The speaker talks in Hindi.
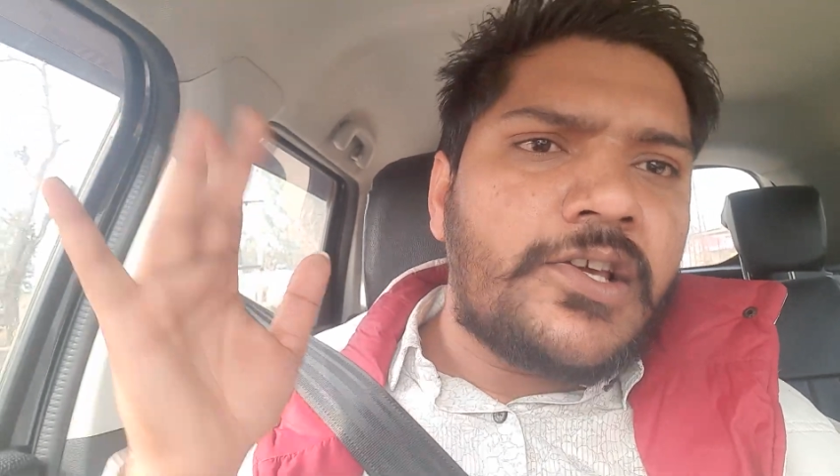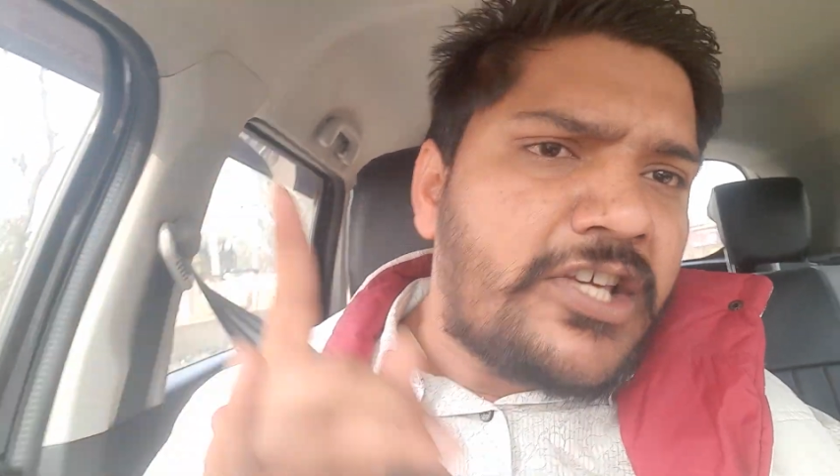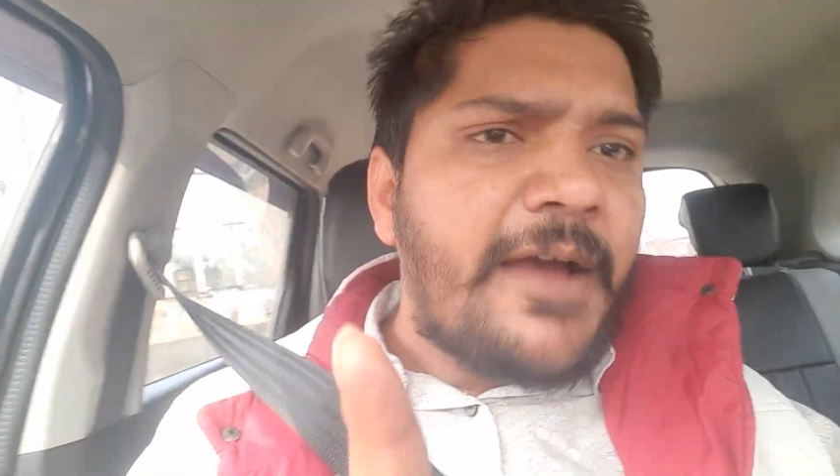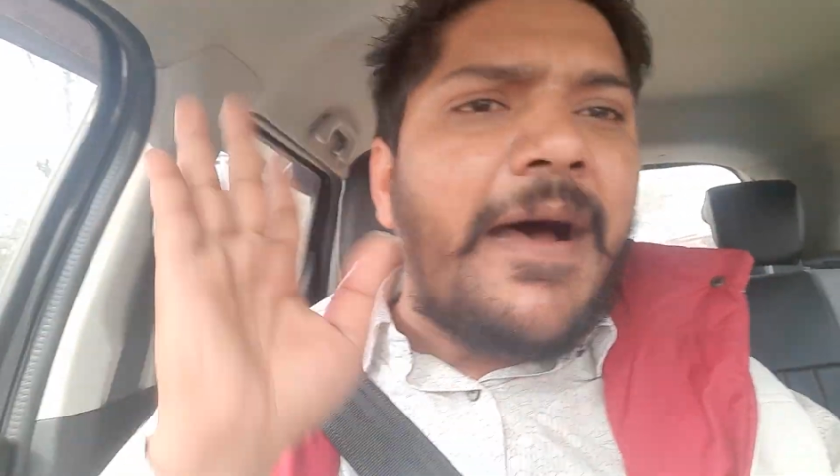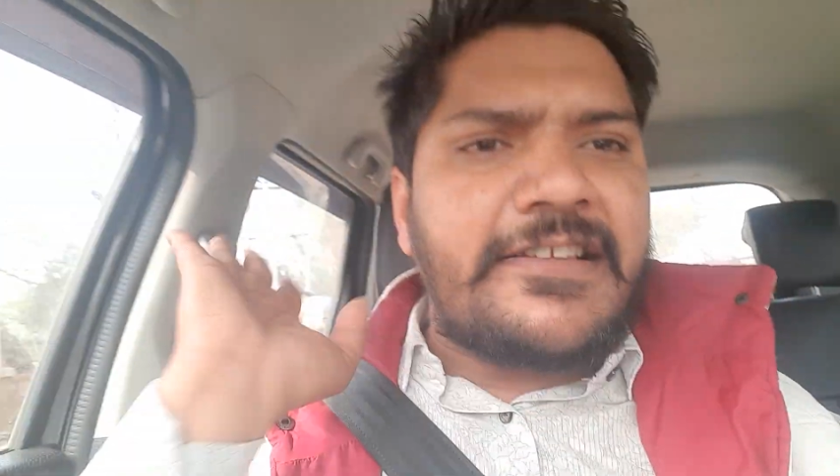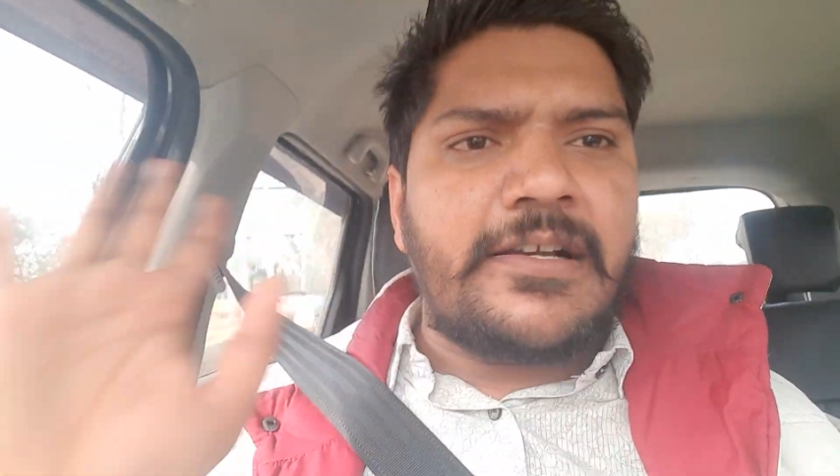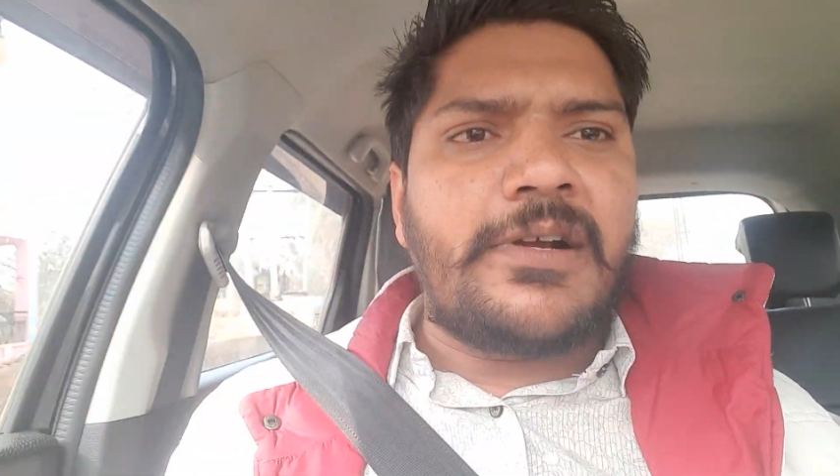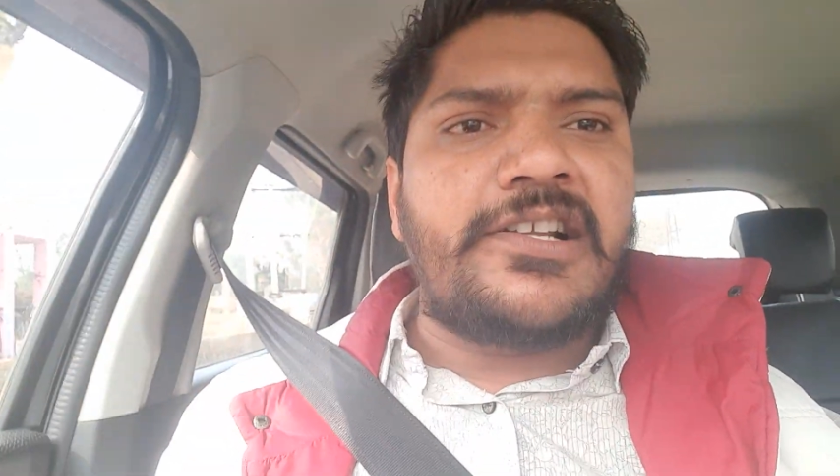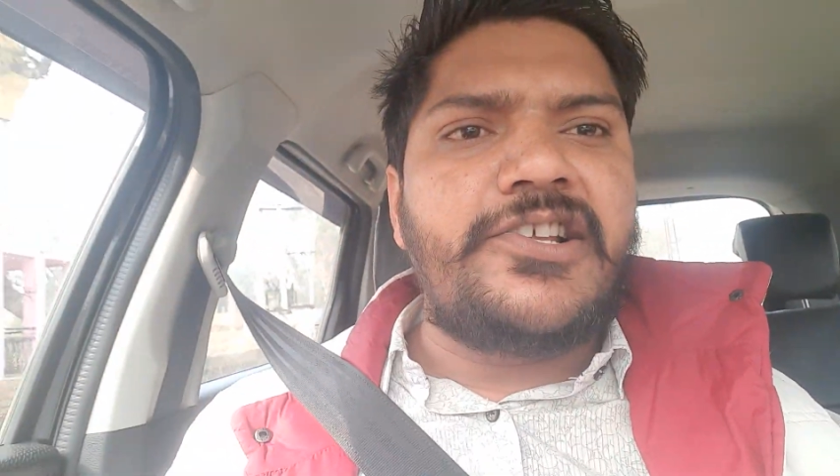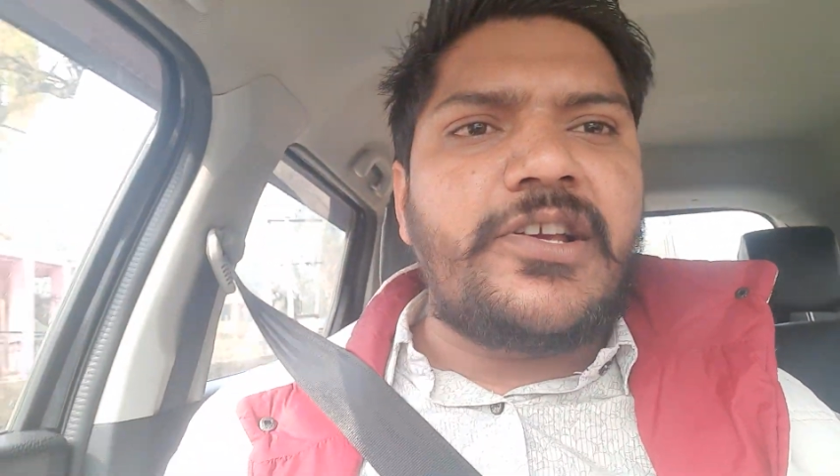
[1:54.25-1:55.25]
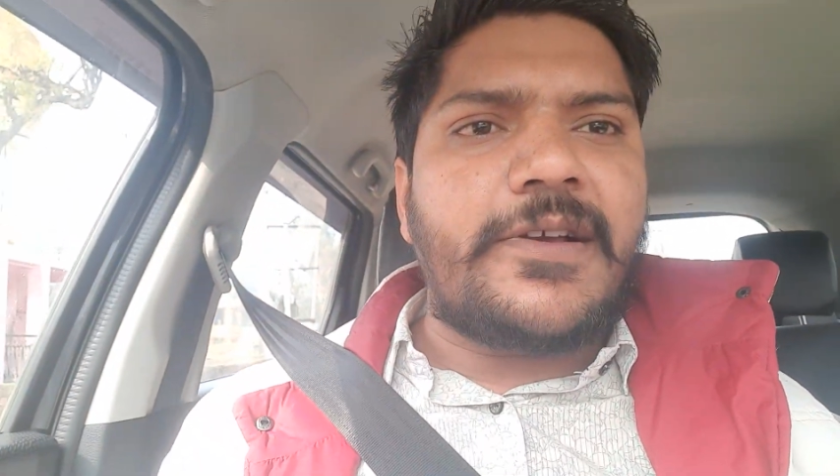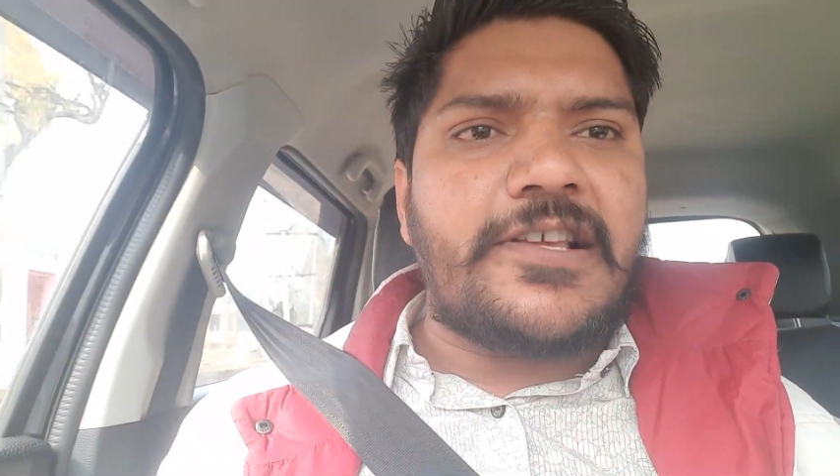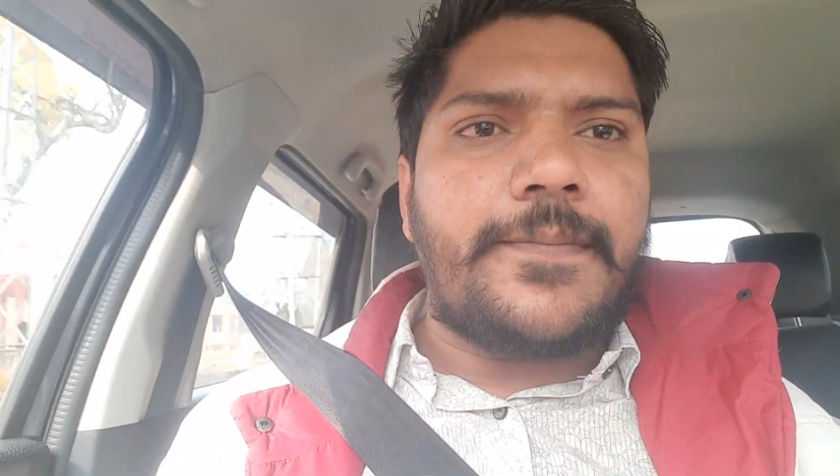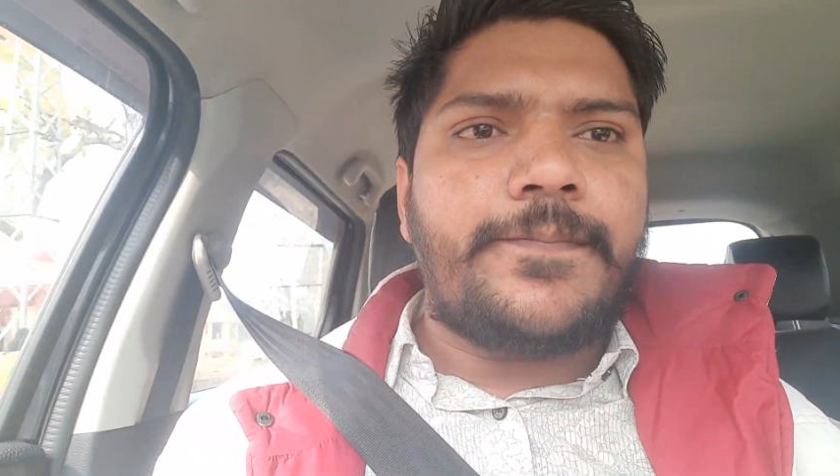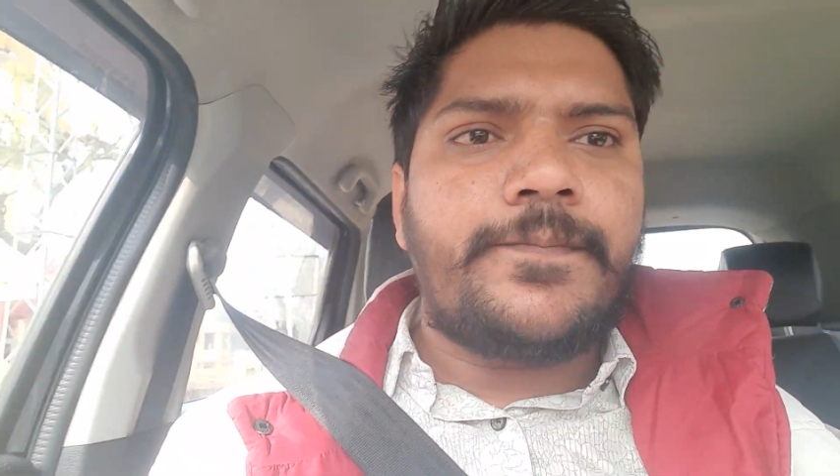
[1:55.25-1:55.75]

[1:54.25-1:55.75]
ये बात समझ लीजिए बस आप